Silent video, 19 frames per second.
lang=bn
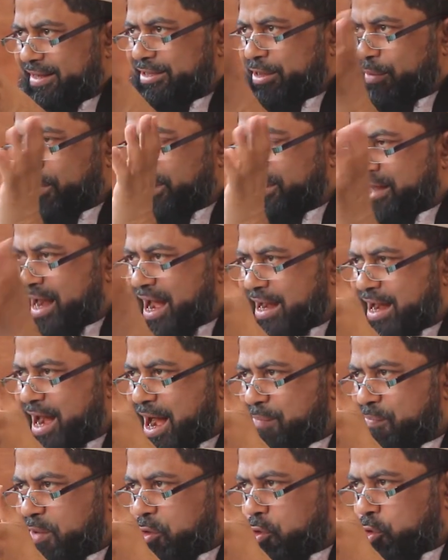যেমন টাকা
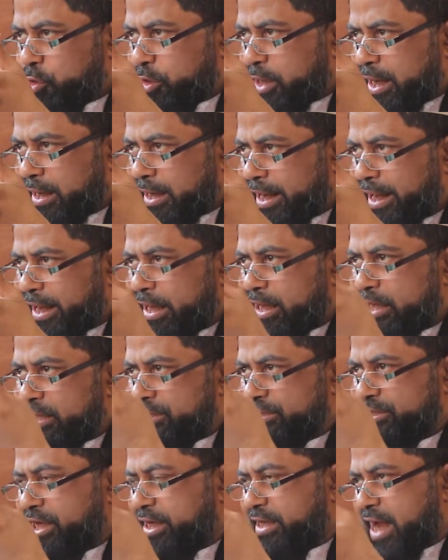আমানত রাখলে
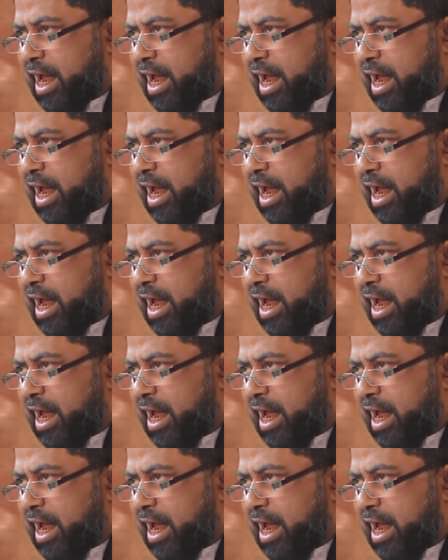সে